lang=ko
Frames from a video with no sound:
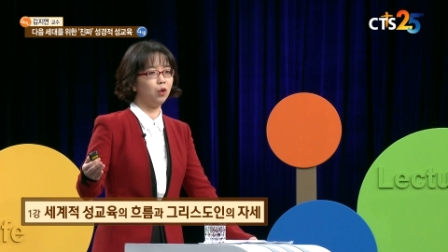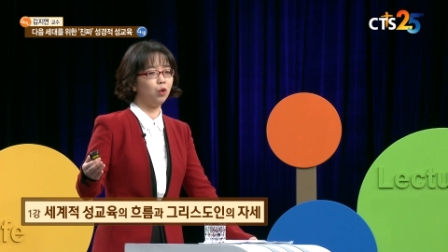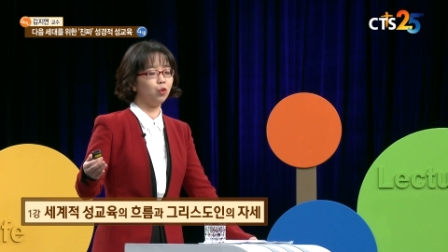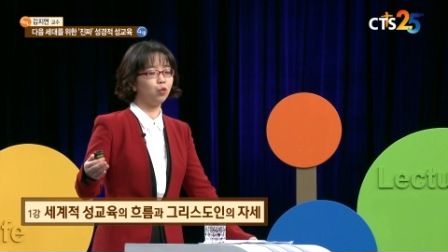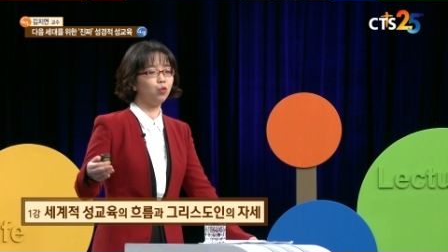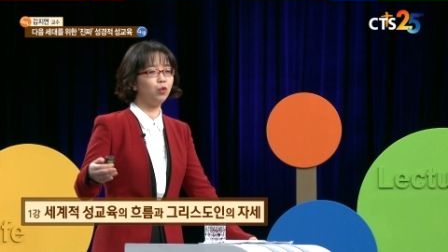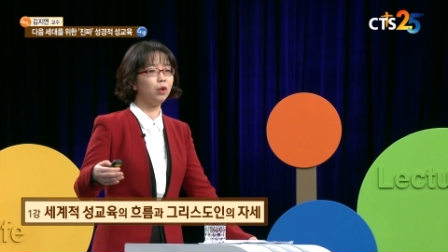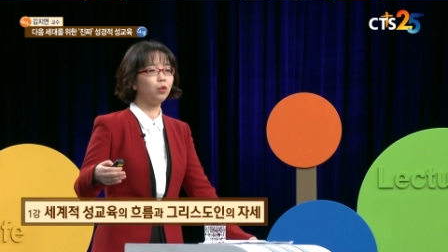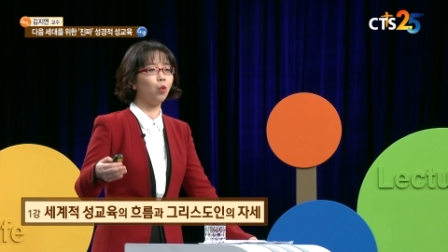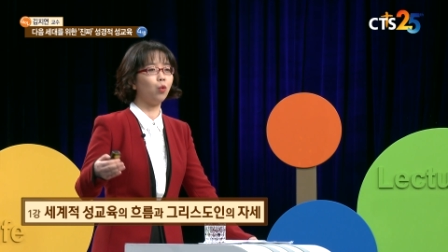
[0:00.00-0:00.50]

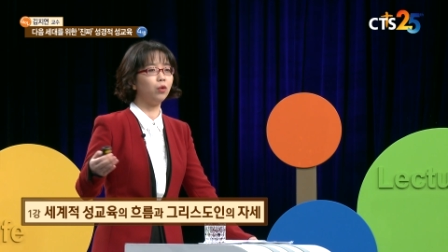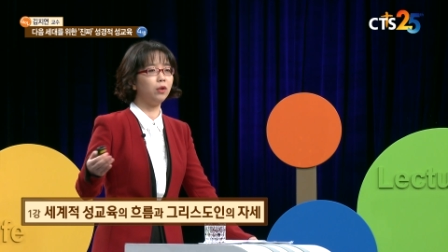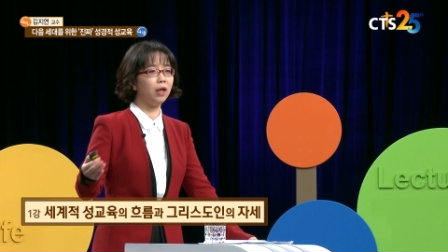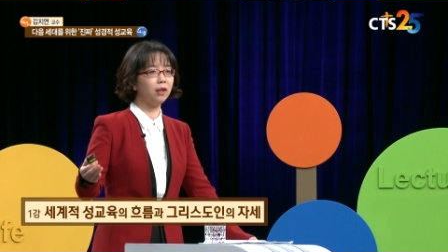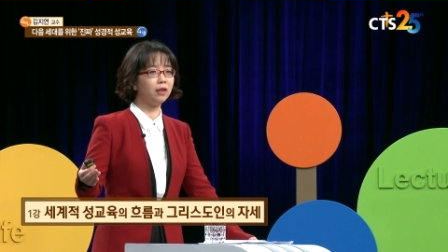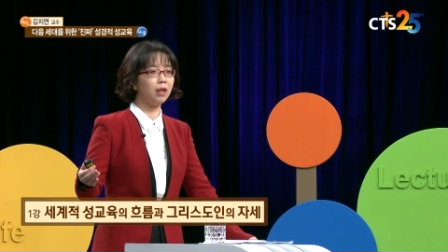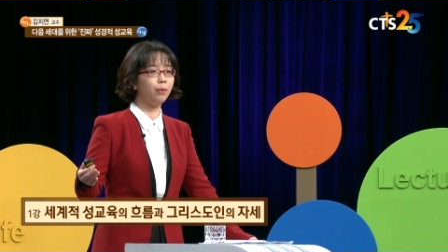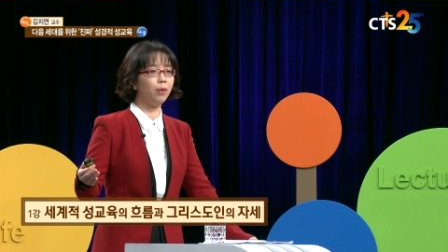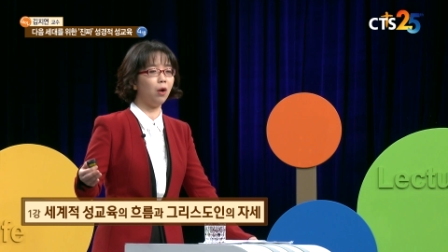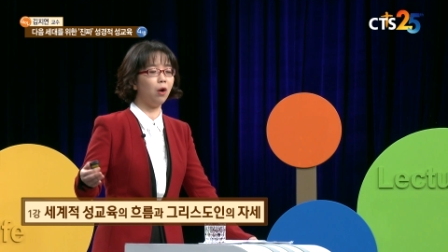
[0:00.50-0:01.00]
둘이
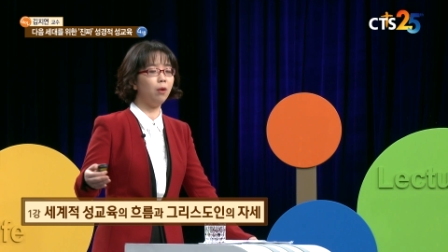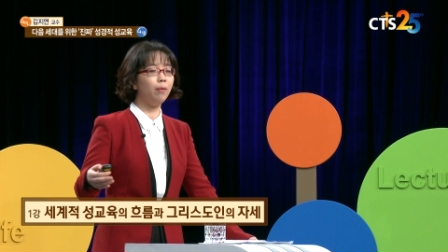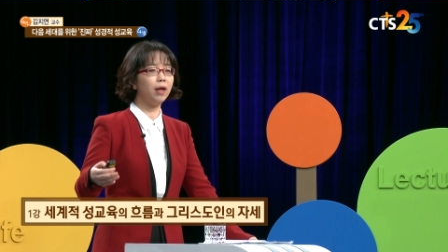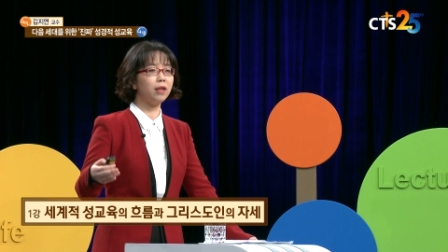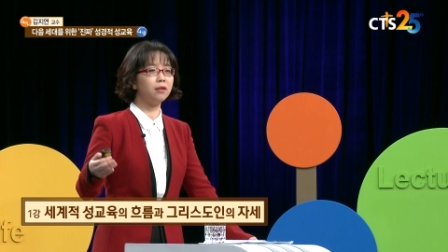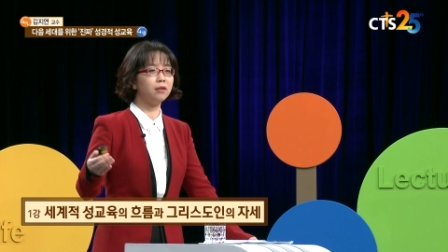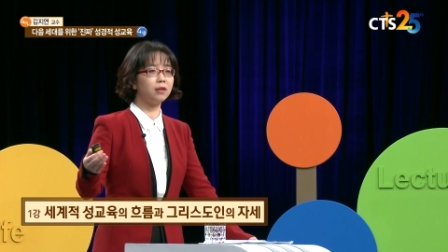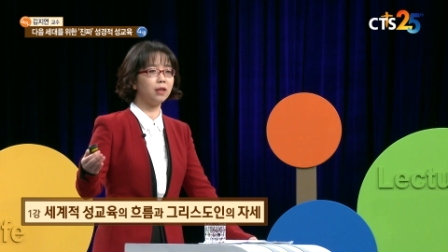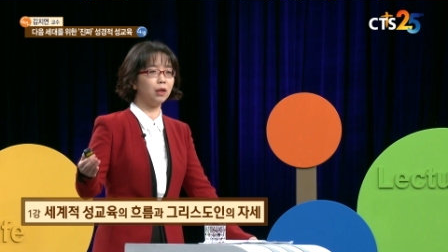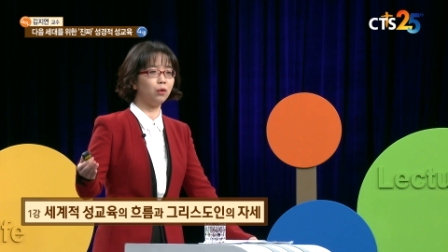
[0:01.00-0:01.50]
동의했다면
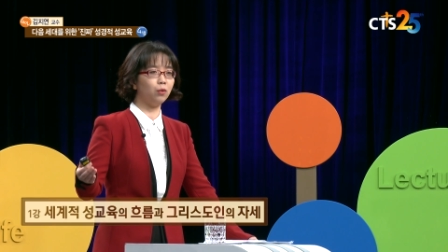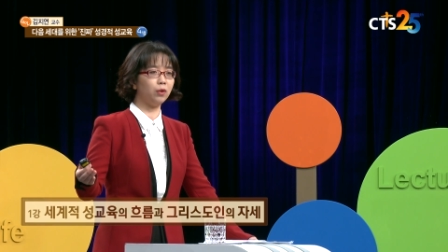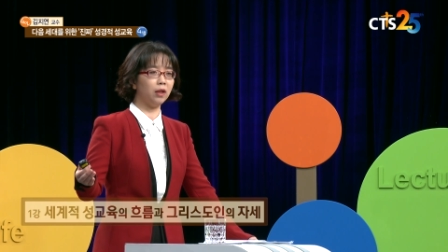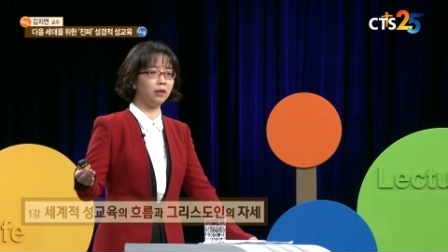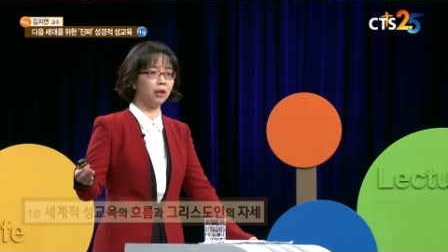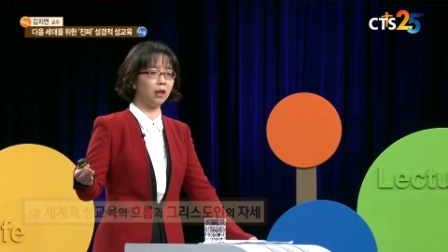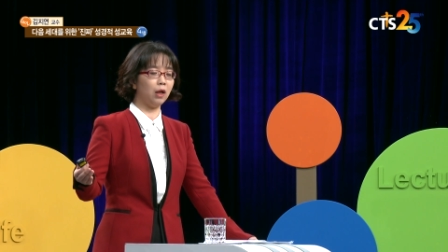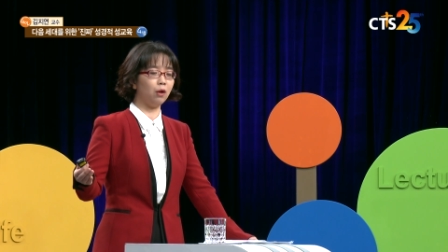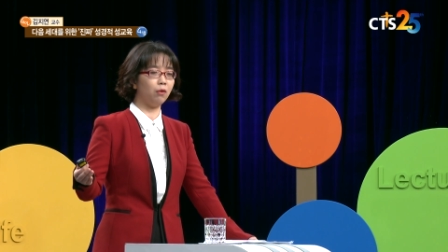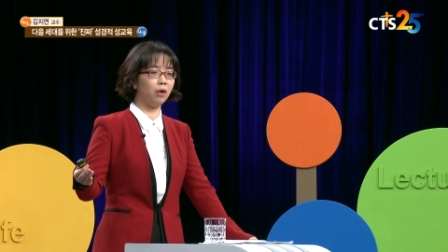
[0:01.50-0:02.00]
얼마든지 해도
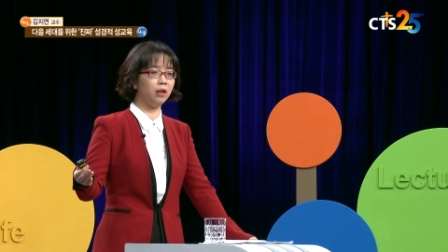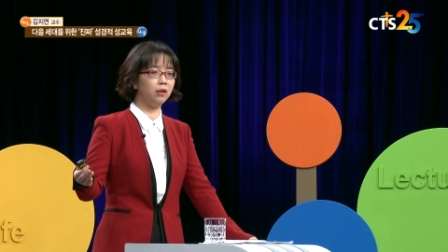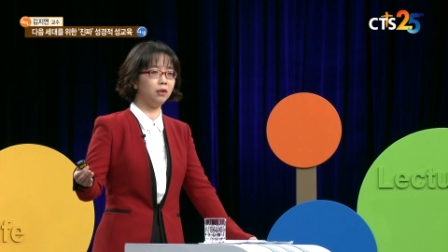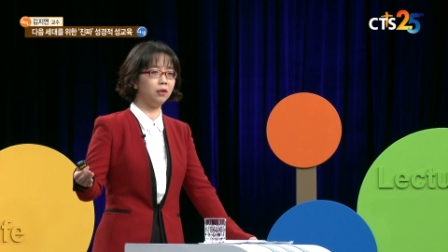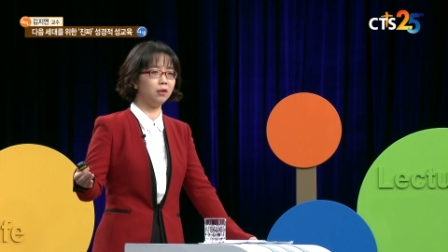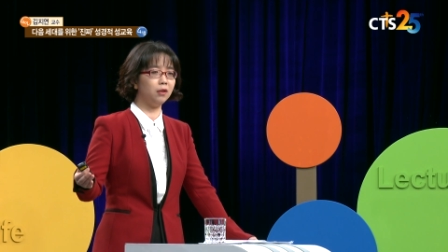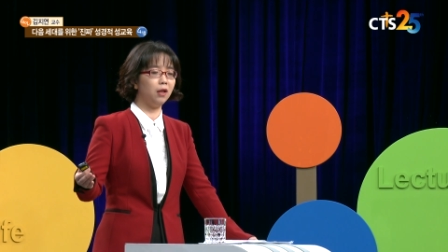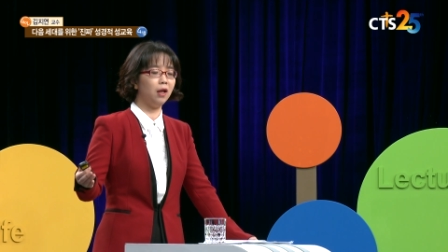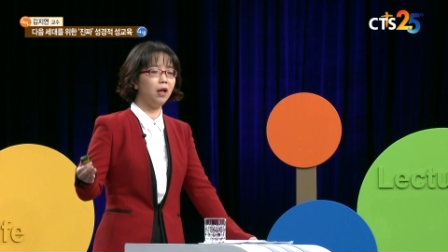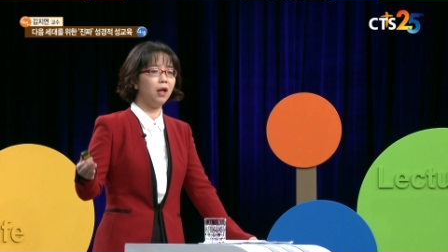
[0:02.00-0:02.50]
된다라고
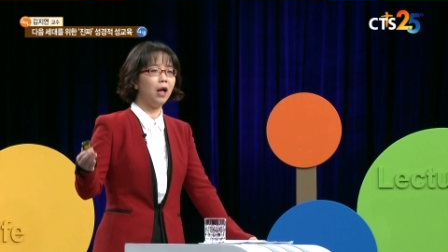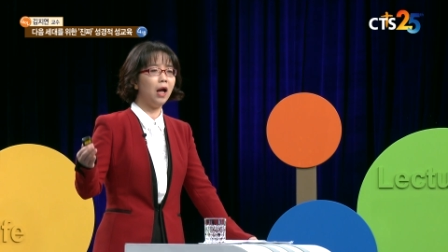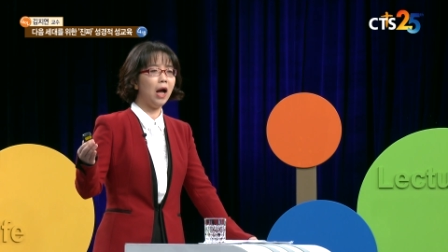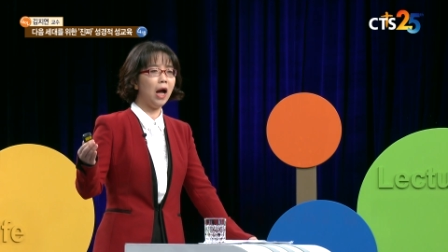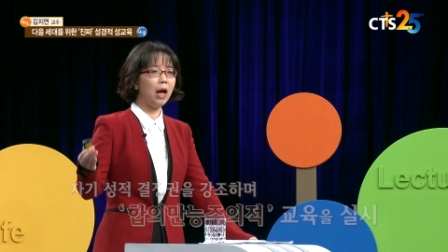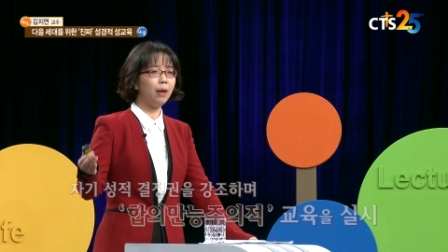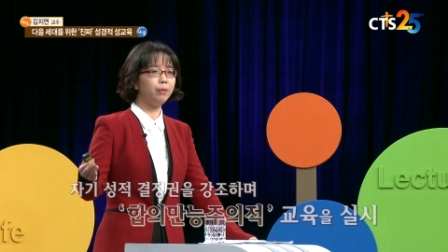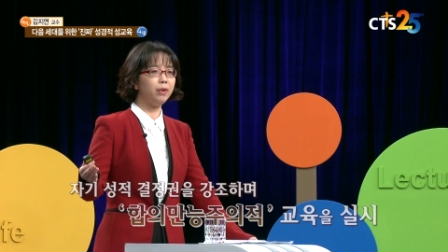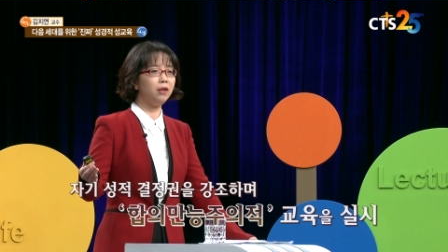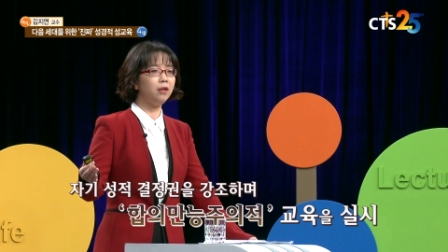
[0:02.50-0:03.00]
하는
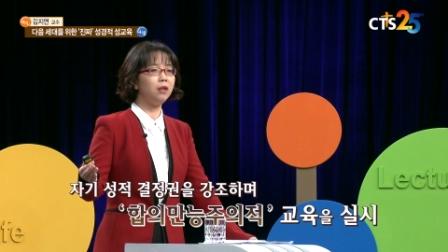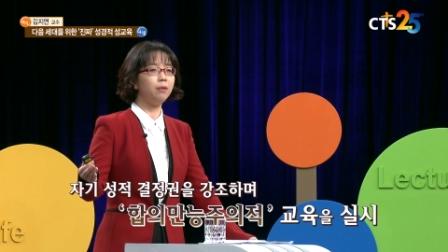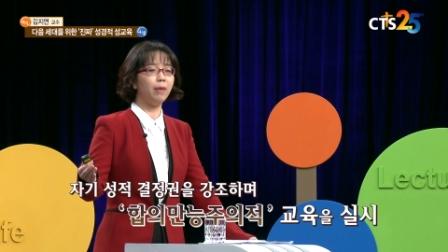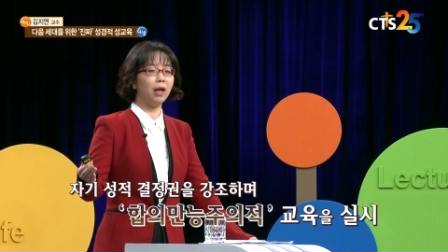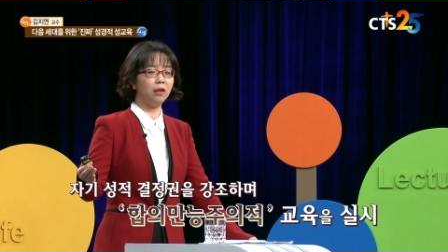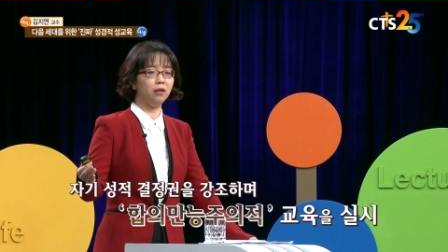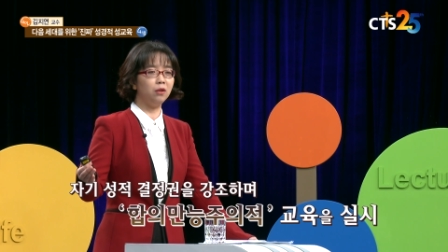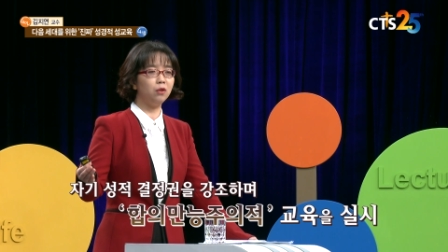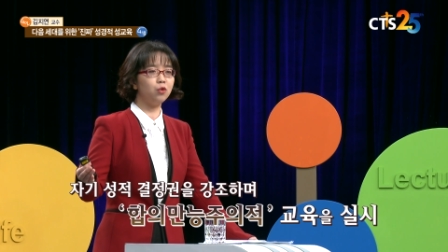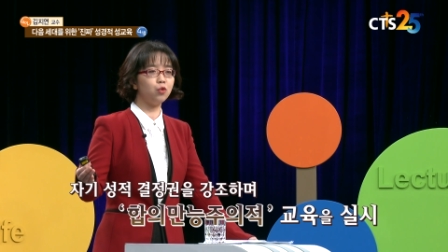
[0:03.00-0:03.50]
합의
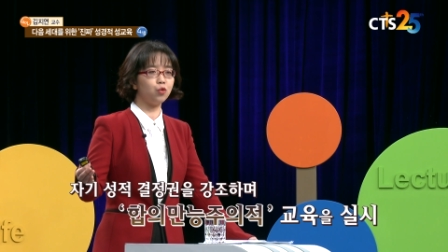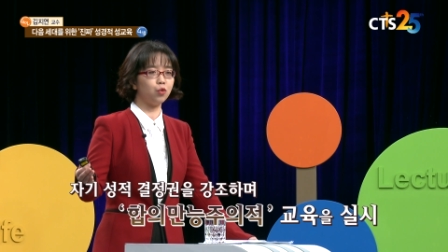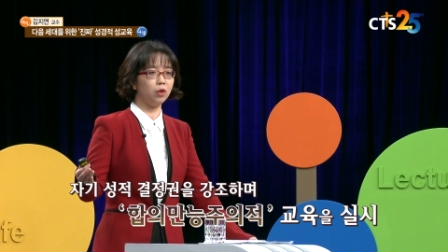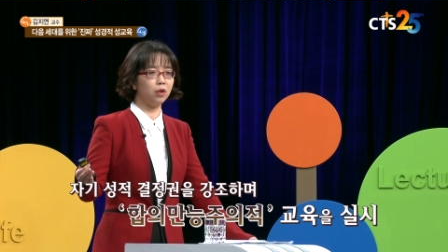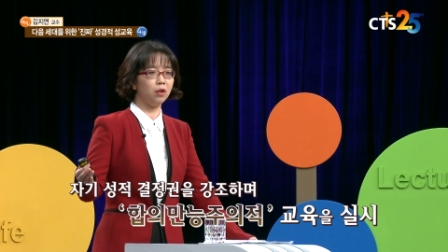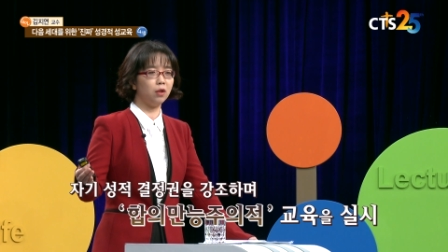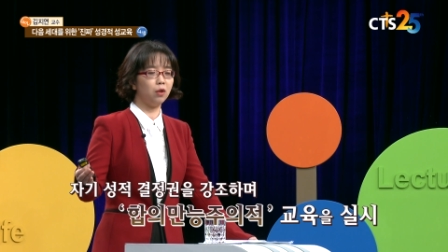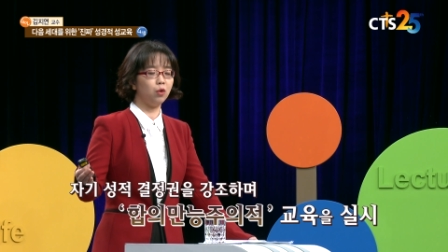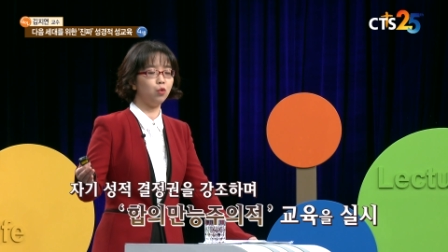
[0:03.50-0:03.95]
만능주의,